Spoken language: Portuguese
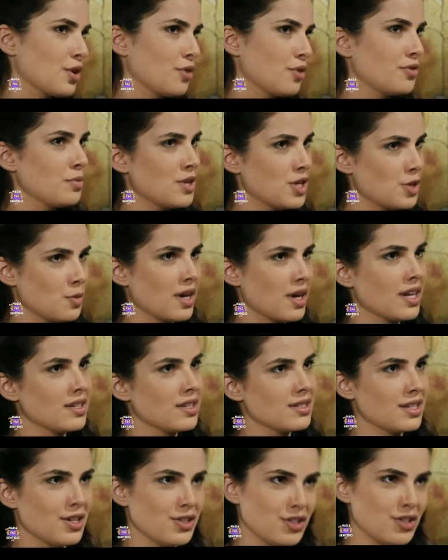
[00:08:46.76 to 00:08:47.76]
Eu só vim mesmo
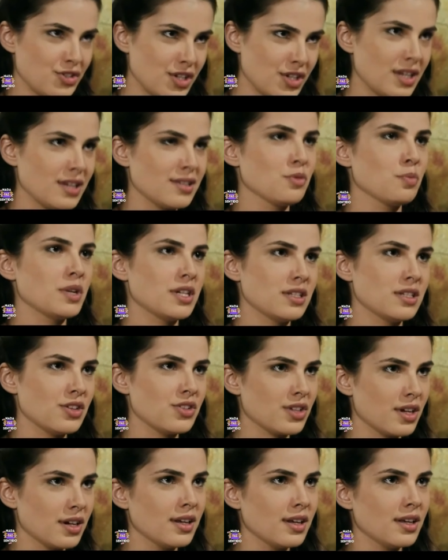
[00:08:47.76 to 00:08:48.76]
agradecer a gentileza do
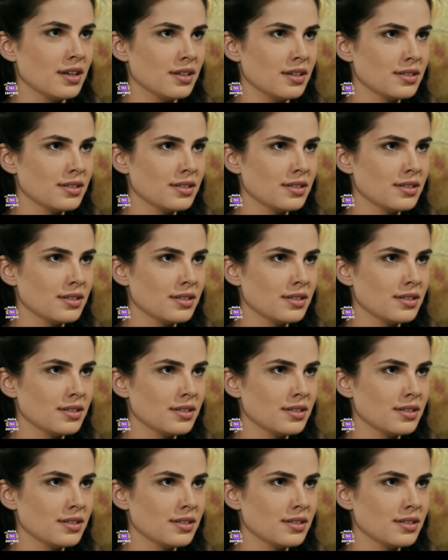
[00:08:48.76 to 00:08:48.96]
presente que